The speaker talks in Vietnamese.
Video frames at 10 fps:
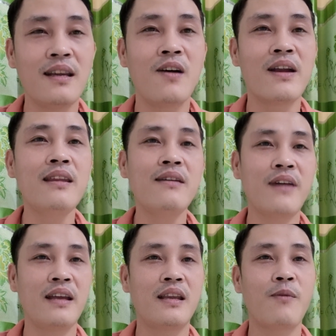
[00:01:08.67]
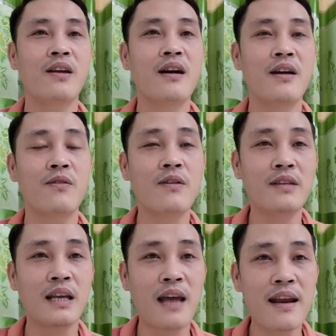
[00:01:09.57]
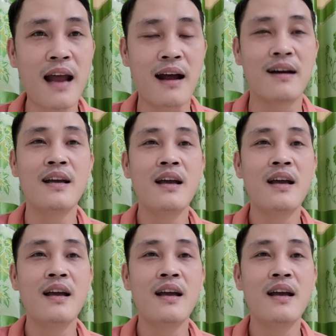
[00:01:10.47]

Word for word: nhiều đến như vậy thì mọi người cũng có thể thấy rằng